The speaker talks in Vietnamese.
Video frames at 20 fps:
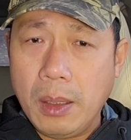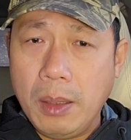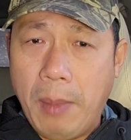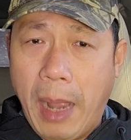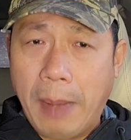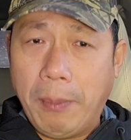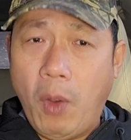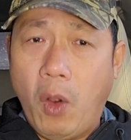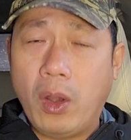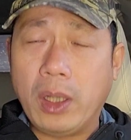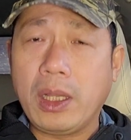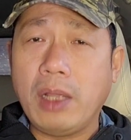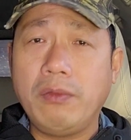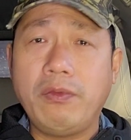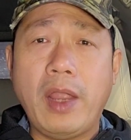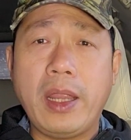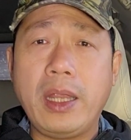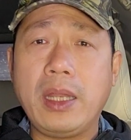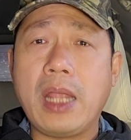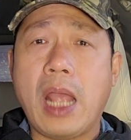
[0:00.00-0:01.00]
nếu mà mua cái
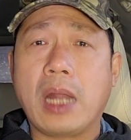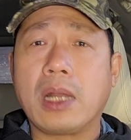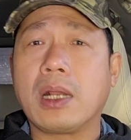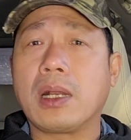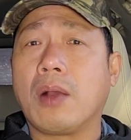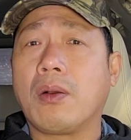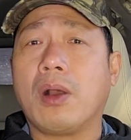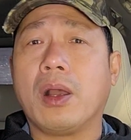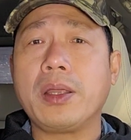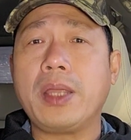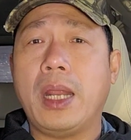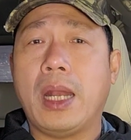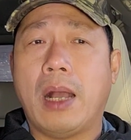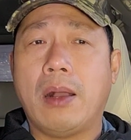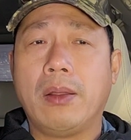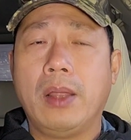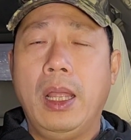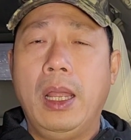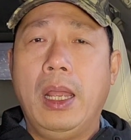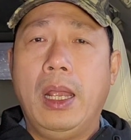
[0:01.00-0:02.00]
tivi giờ nó đâu có gì
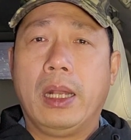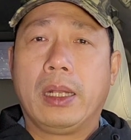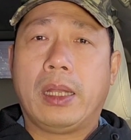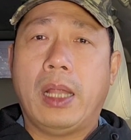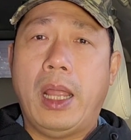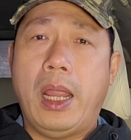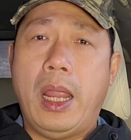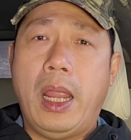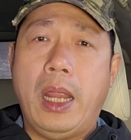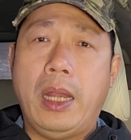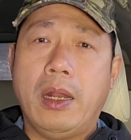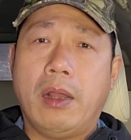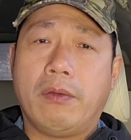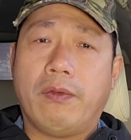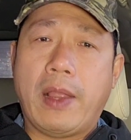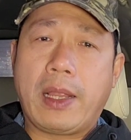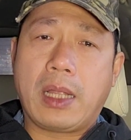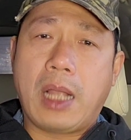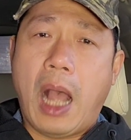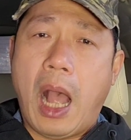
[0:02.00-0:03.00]
đâu thì nó
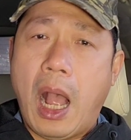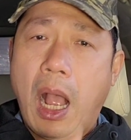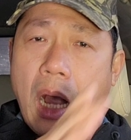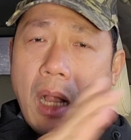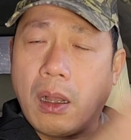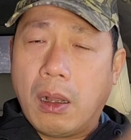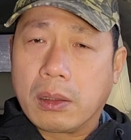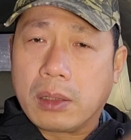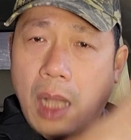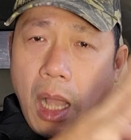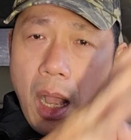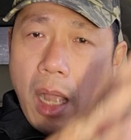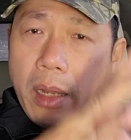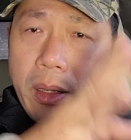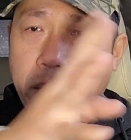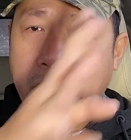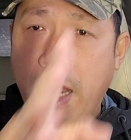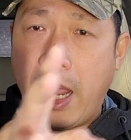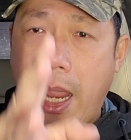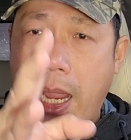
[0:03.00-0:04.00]
phải cần có
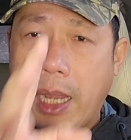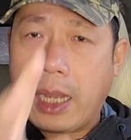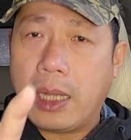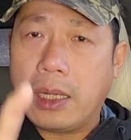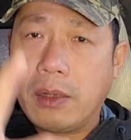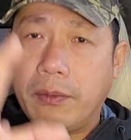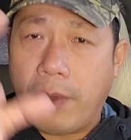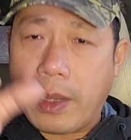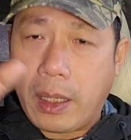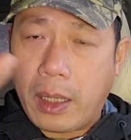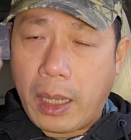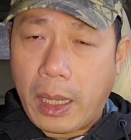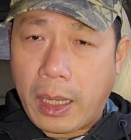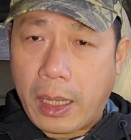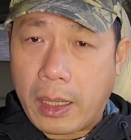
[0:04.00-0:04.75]
thời gian nó phải